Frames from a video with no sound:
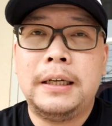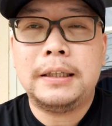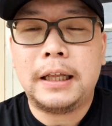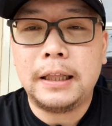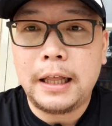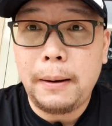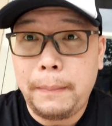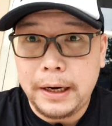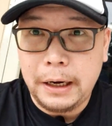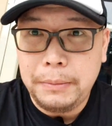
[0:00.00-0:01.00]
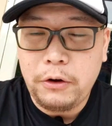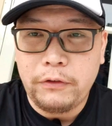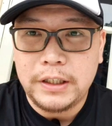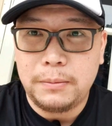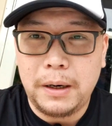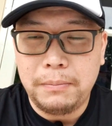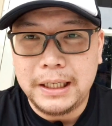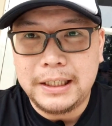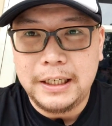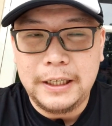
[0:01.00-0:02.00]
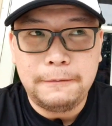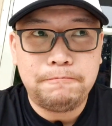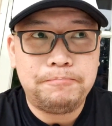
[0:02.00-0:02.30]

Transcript: tentang pandemi COVID-19 ini.